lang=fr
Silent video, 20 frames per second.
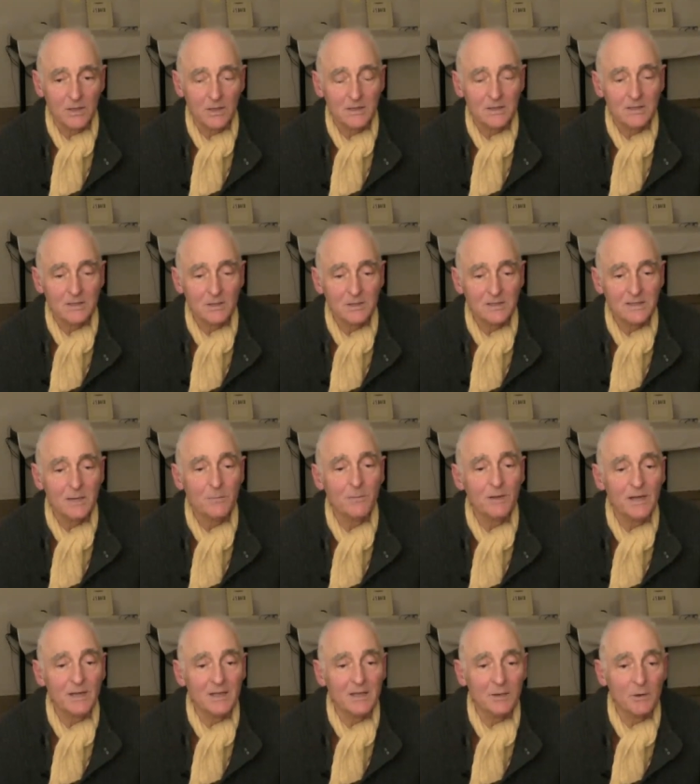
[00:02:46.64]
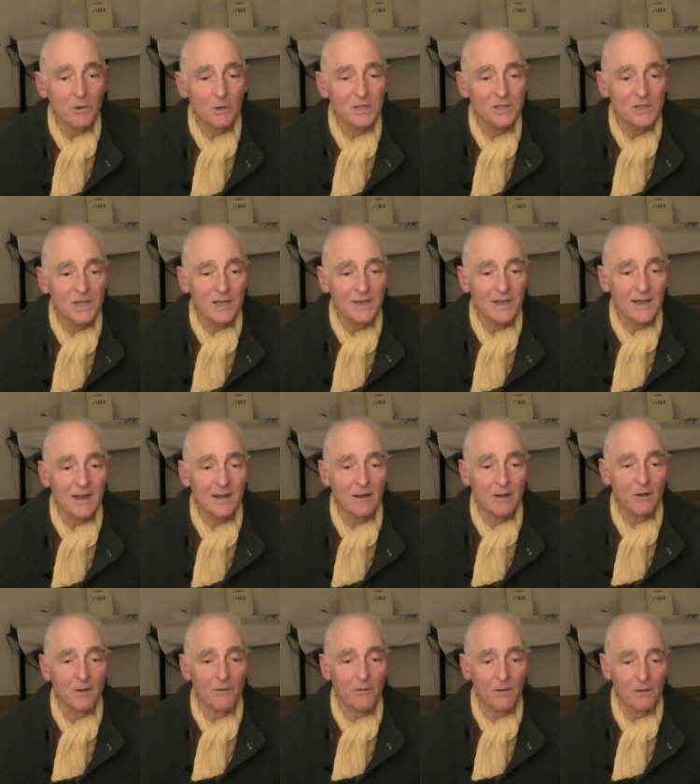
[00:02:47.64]
sensibilité originelle,
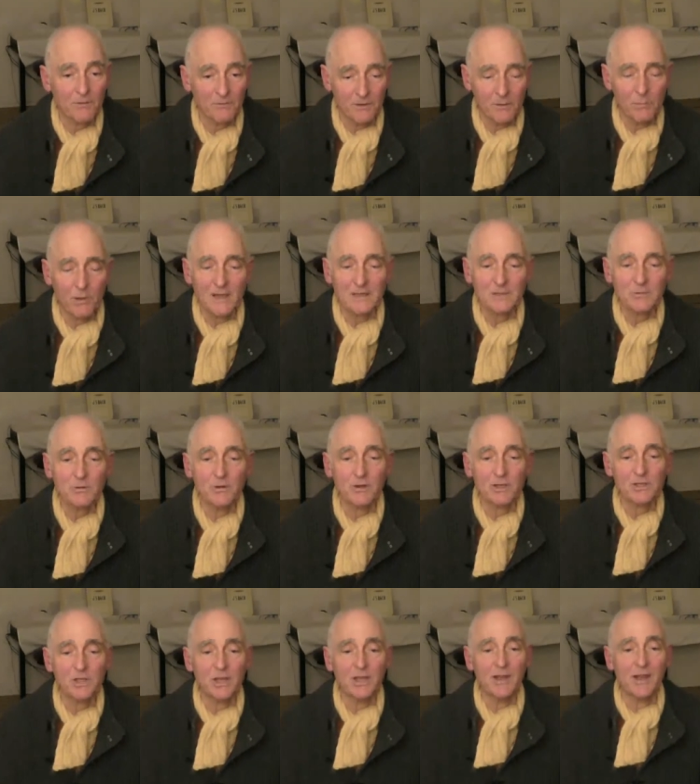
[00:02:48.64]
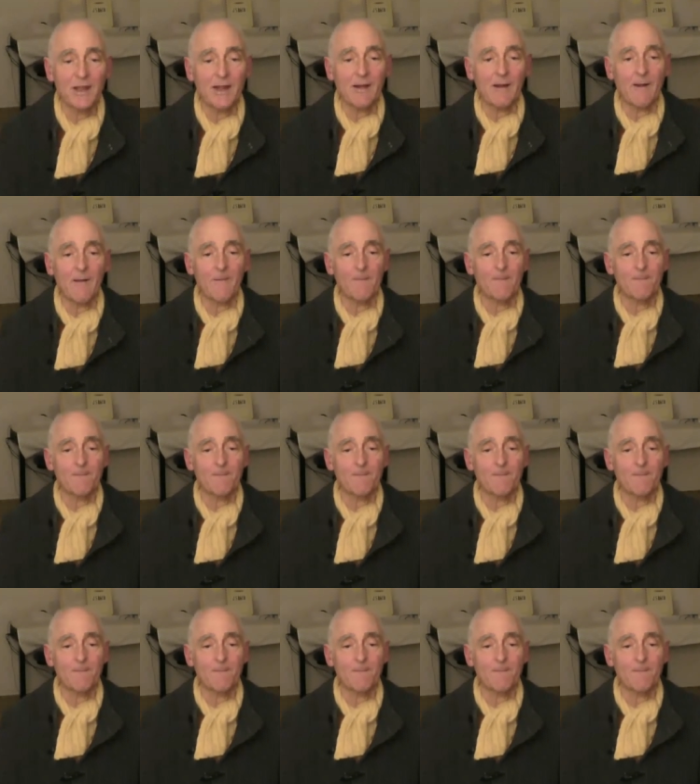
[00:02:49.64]
leur vibration originelle